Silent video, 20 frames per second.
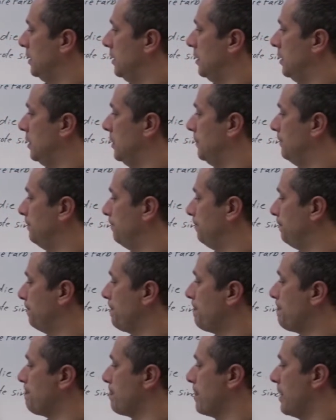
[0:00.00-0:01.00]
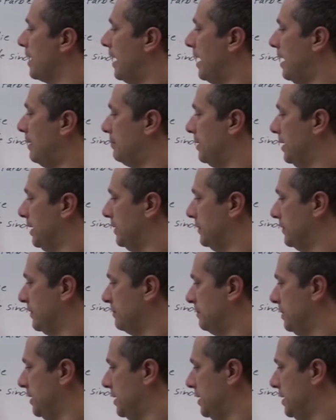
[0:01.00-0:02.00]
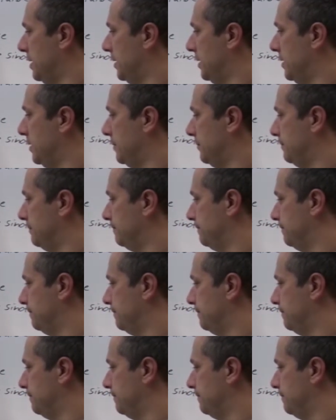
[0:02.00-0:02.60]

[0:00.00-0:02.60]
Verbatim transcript: im Ablehnungsbereich.